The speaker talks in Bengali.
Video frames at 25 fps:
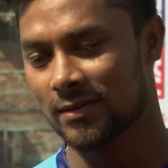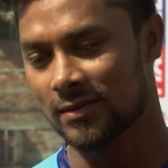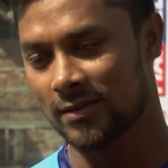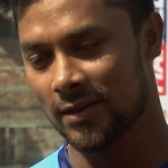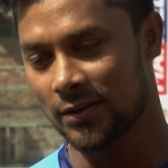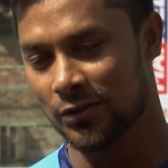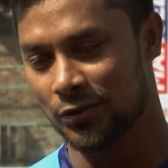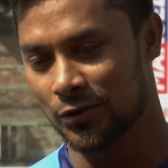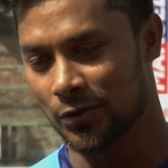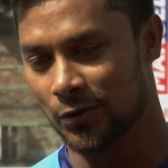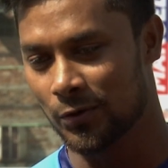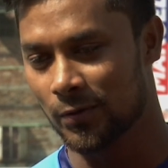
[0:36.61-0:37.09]

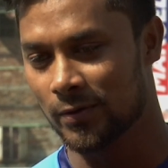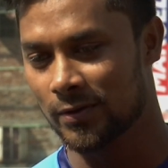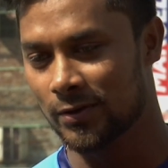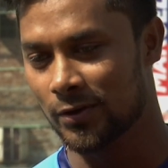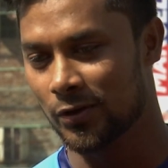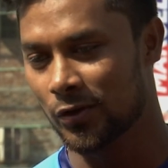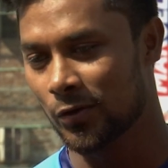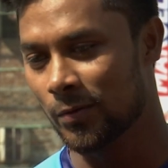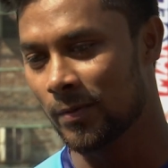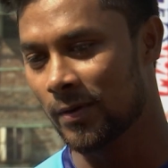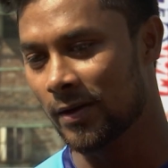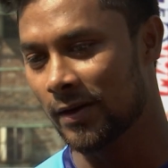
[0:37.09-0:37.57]
সেঞ্চুরি করেছি
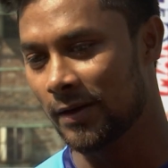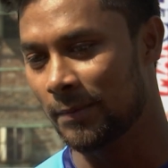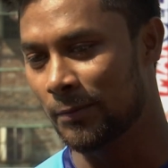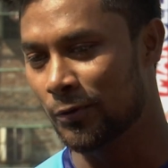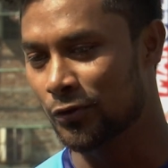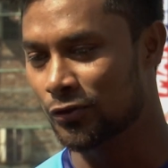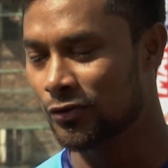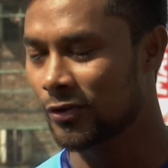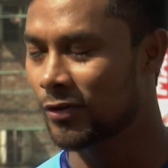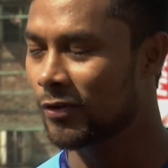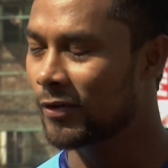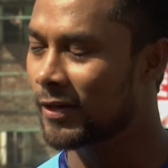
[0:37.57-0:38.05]
তো বা
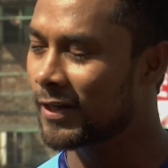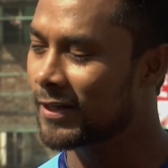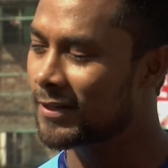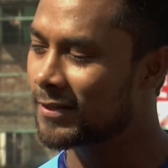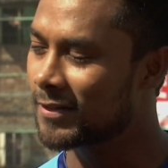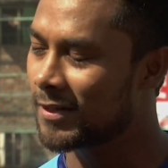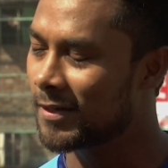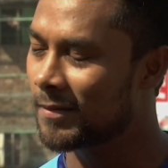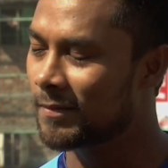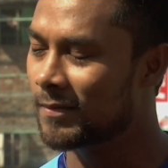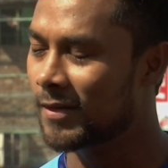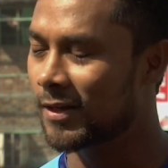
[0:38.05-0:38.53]
ইমোশনাল হয়ে
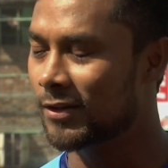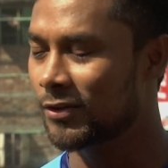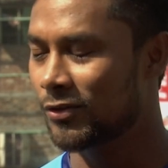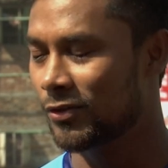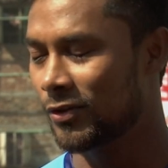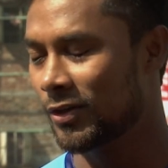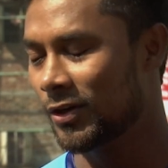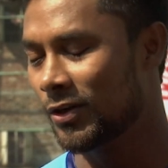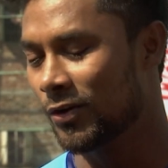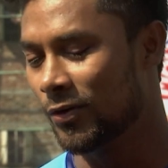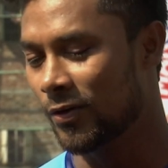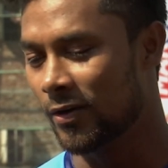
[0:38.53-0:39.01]
গেছিলাম তার
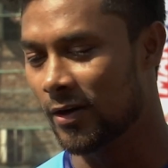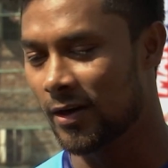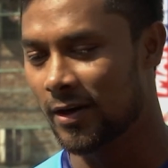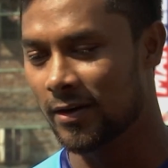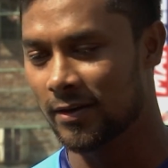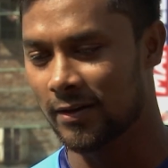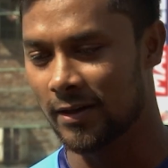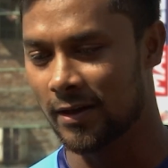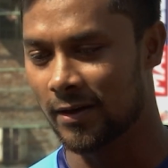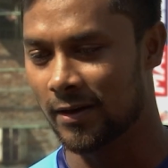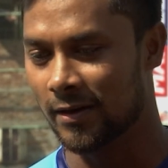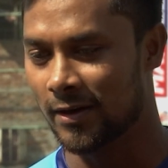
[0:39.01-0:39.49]
জন্য এটা করার
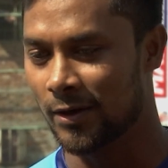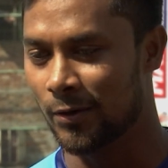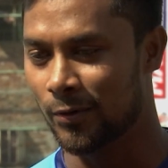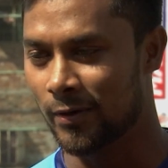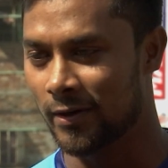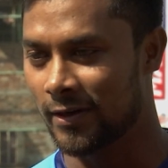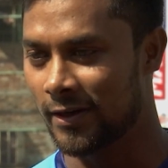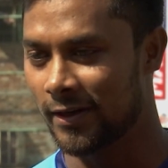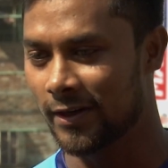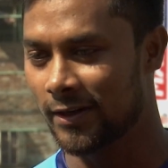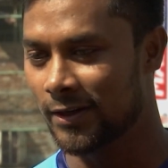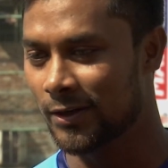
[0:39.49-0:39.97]
তা
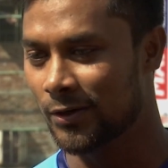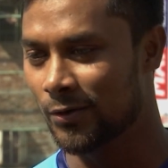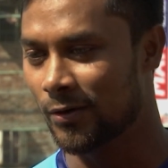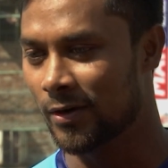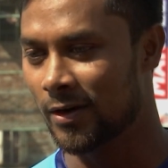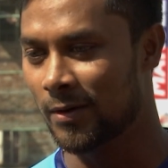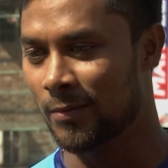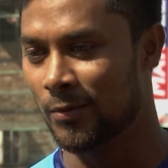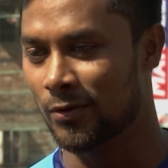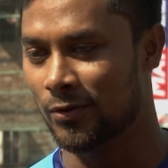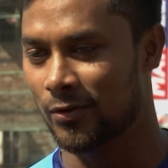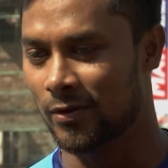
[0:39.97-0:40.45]
কাউকে ডিগ্রেড
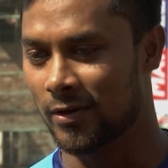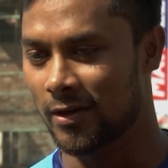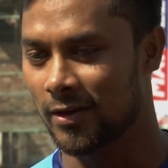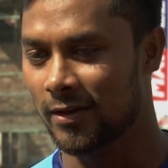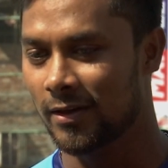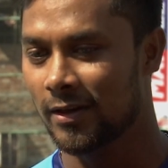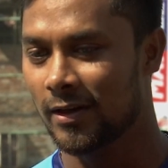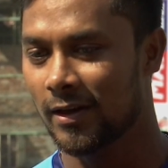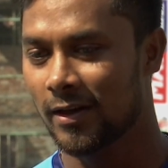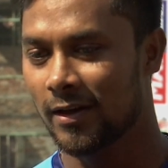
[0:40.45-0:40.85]
করার মতো না